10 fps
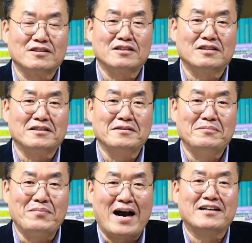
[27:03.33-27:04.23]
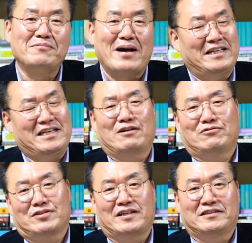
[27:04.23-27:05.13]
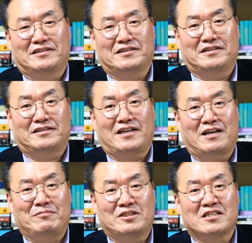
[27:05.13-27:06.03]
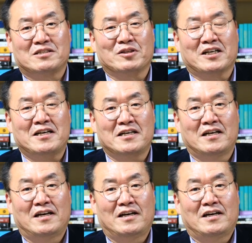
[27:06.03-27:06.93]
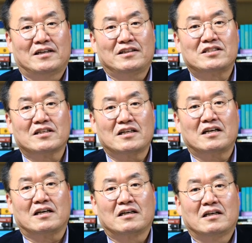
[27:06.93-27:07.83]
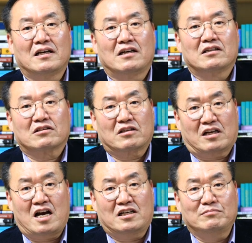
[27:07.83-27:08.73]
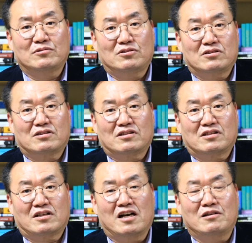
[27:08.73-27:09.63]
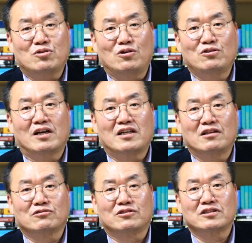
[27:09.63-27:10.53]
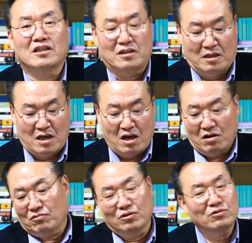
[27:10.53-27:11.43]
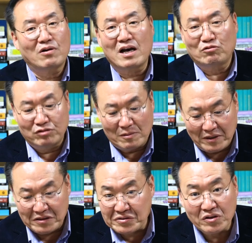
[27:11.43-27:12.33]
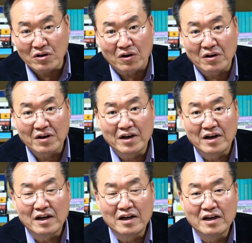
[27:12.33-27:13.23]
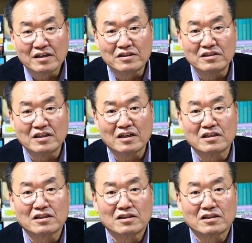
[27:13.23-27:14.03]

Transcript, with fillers: 그 말을 많이 하고 사는 사람이지 않습니까? 근데 제가 가끔 가끔 설교하다가도 그러잖아요. 원고가 눈앞에 있어요. 그런데